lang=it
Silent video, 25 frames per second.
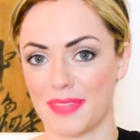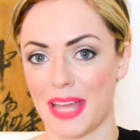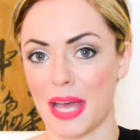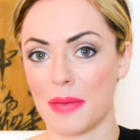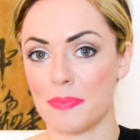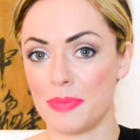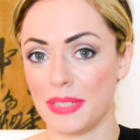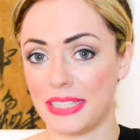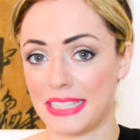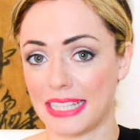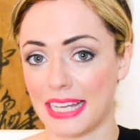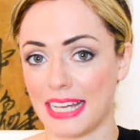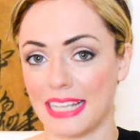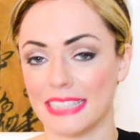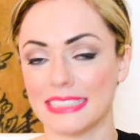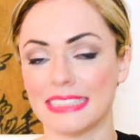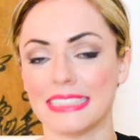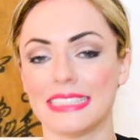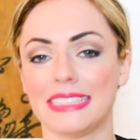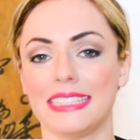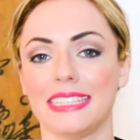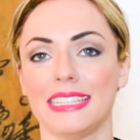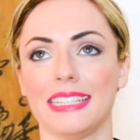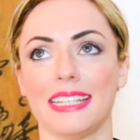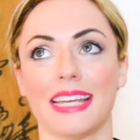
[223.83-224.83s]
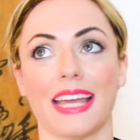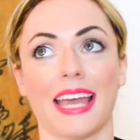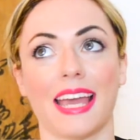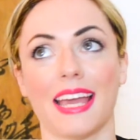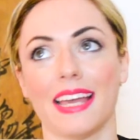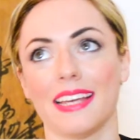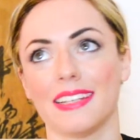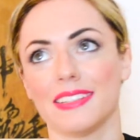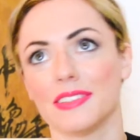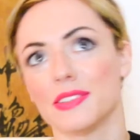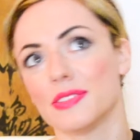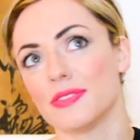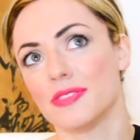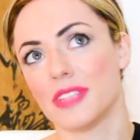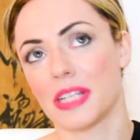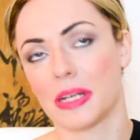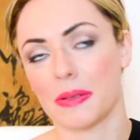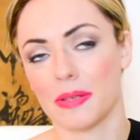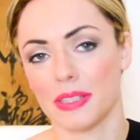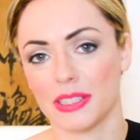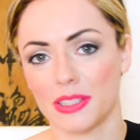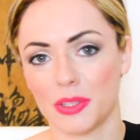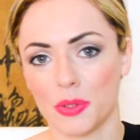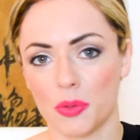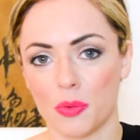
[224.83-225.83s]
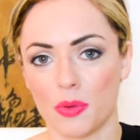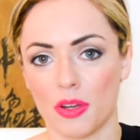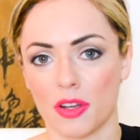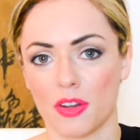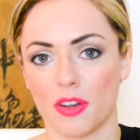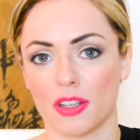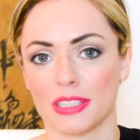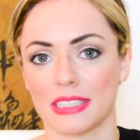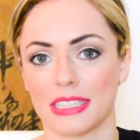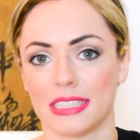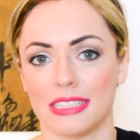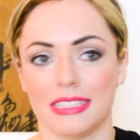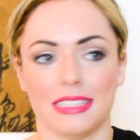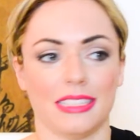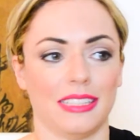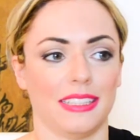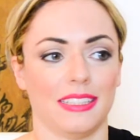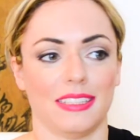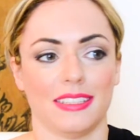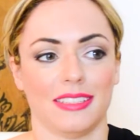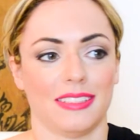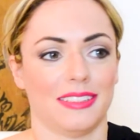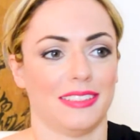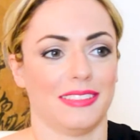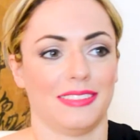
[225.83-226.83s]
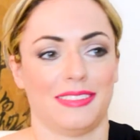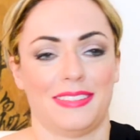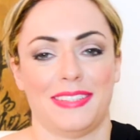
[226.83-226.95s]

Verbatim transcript: abitanti è veramente un qualcosa di,